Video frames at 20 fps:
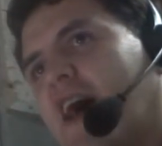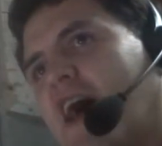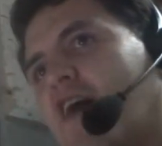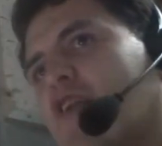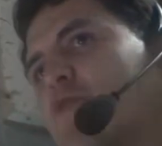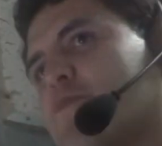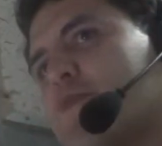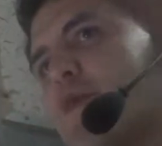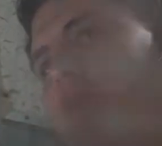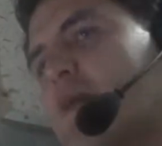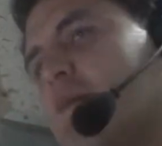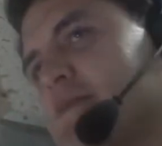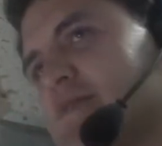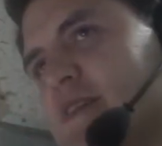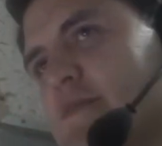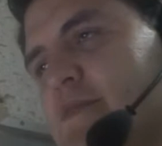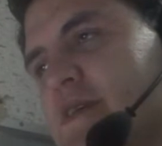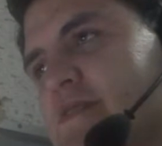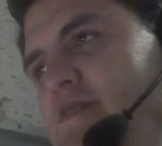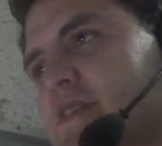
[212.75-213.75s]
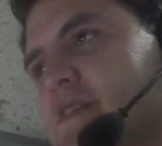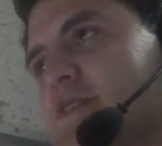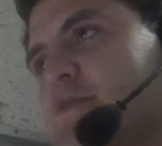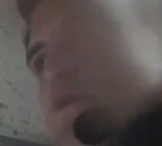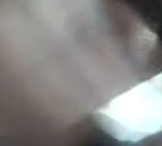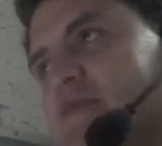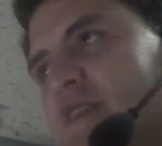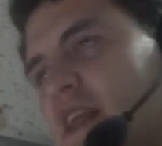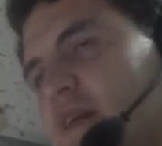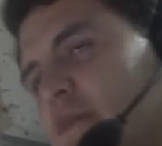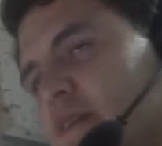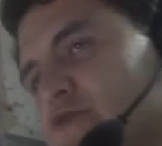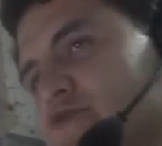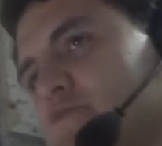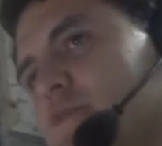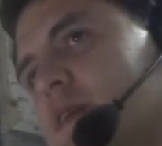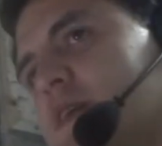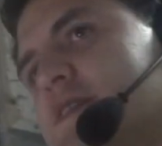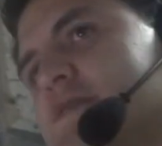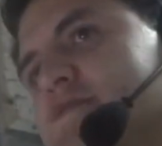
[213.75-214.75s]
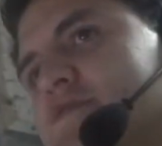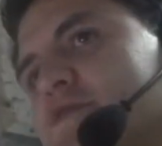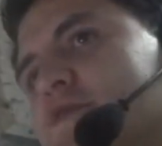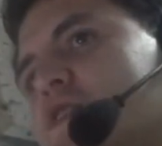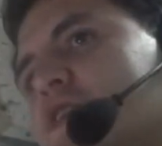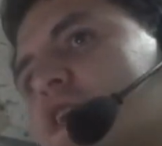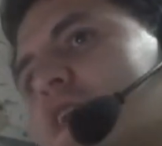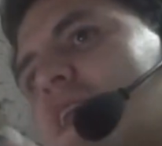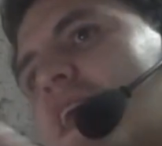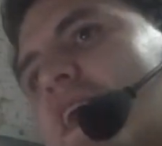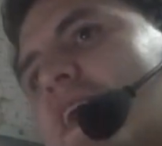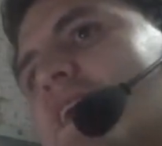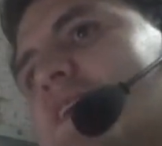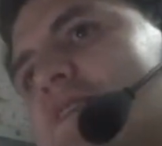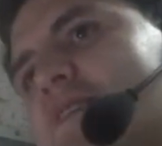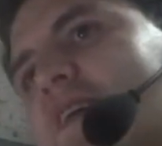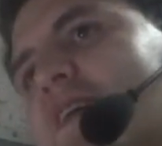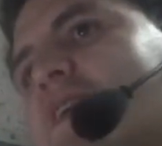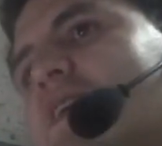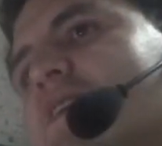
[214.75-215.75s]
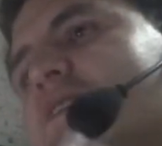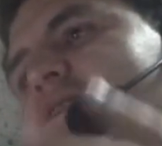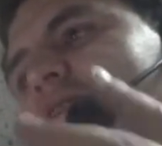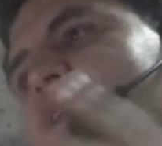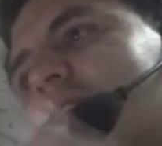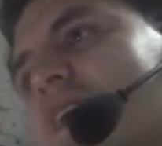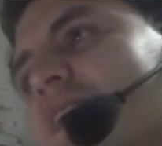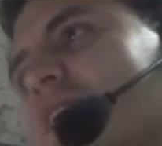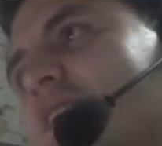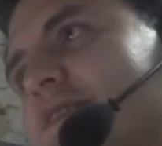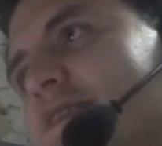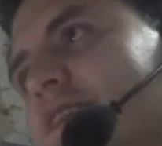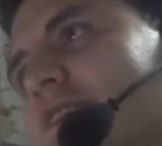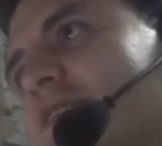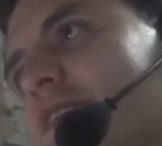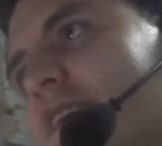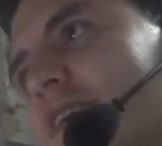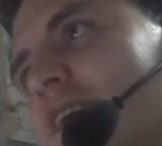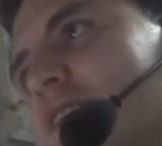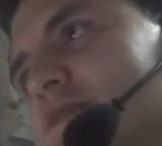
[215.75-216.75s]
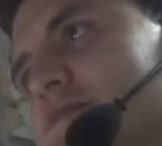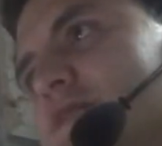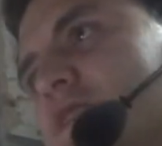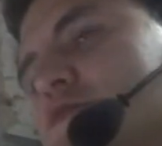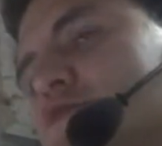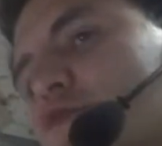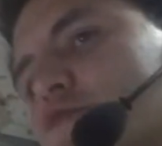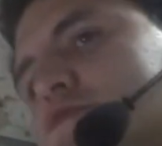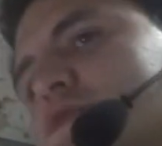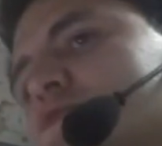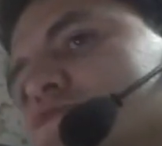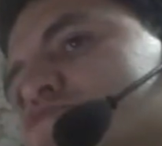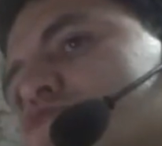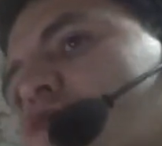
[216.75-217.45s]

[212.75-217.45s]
A los problemas administrativos se le va a sumar este. La gente tiene que entender que estas cosas